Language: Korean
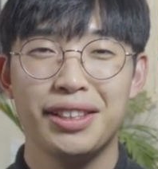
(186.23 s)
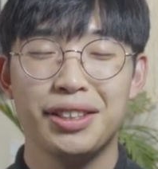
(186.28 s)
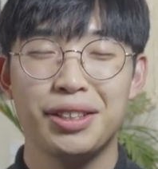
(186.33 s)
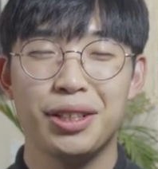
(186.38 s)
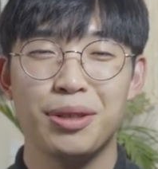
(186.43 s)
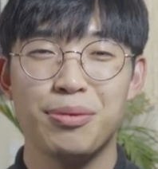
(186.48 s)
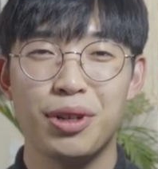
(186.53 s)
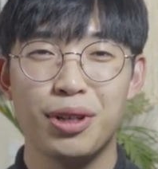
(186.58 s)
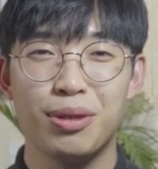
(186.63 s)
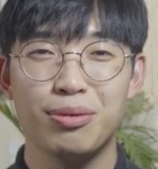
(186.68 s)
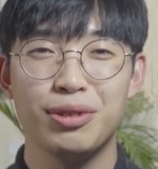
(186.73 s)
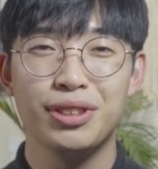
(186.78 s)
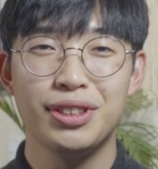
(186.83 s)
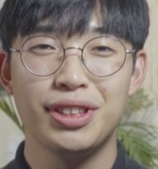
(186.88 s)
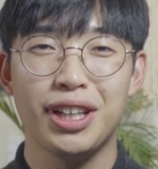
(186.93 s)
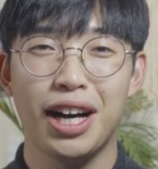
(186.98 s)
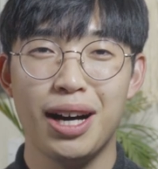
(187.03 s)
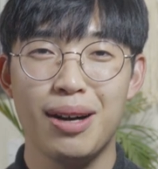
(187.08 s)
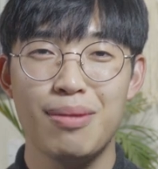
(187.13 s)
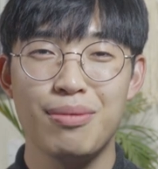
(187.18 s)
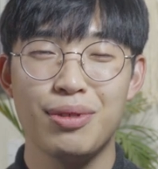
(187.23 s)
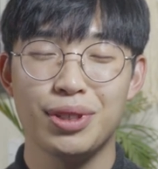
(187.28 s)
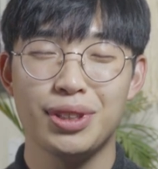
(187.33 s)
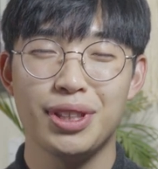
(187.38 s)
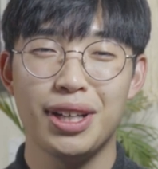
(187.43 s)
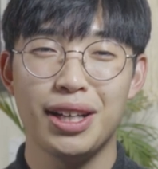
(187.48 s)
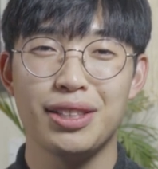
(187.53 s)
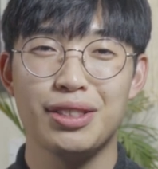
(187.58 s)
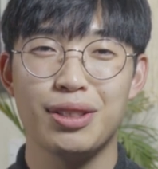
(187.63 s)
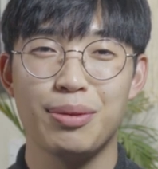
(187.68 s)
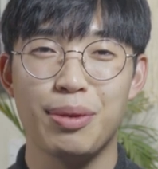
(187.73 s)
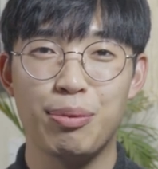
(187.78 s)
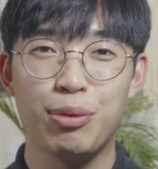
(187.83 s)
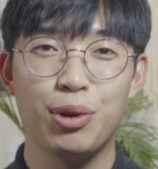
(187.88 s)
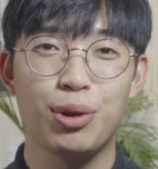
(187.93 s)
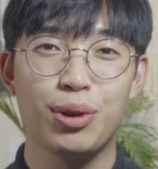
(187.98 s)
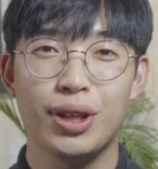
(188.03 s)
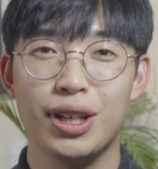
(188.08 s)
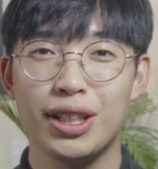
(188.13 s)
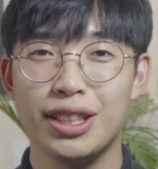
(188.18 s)
그럼 여러분 다음 영상에서
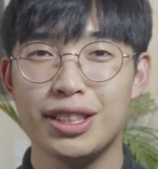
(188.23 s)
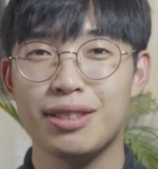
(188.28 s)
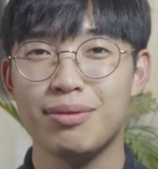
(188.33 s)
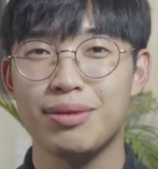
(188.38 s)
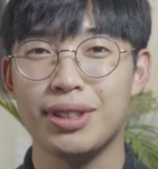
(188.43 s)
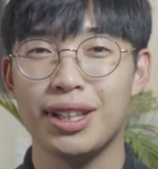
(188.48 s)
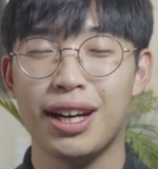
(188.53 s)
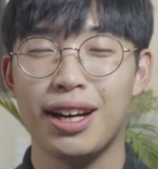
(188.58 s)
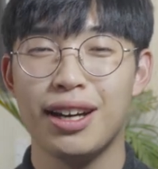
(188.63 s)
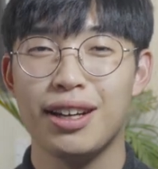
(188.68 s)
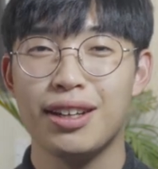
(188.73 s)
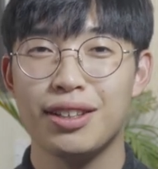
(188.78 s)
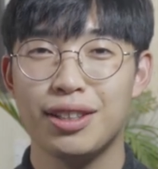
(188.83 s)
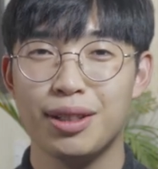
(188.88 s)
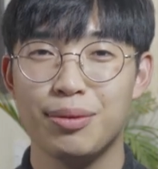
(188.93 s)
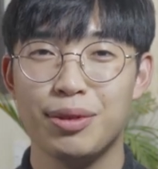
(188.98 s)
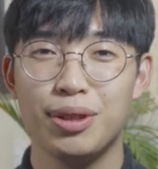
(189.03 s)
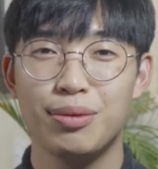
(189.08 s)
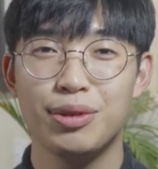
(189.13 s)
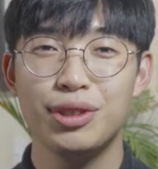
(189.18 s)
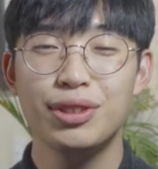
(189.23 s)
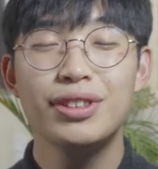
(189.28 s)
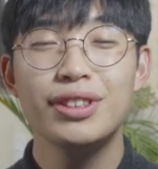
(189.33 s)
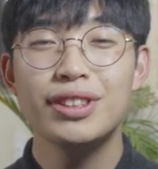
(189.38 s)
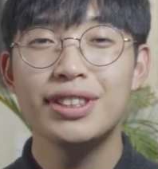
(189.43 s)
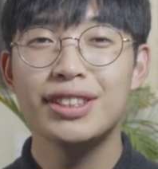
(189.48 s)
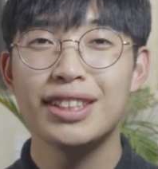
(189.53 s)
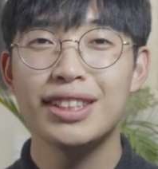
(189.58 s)
뵙도록 하겠습니다. 그럼 여러분